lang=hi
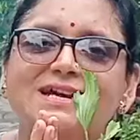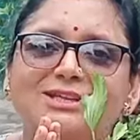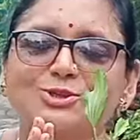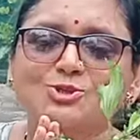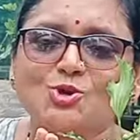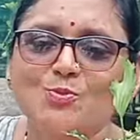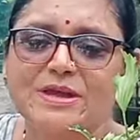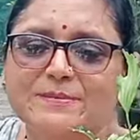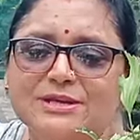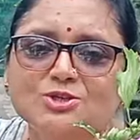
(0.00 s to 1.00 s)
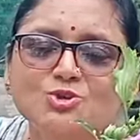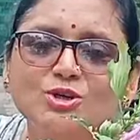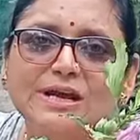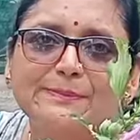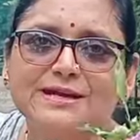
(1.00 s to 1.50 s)
नमस्कार दोस्तों मैं मंजू
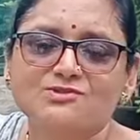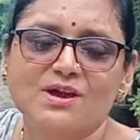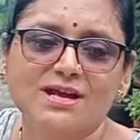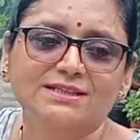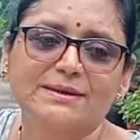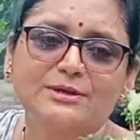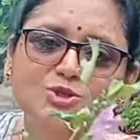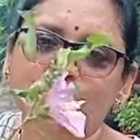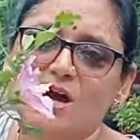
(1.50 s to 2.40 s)
और आपका स्वागत है मंजू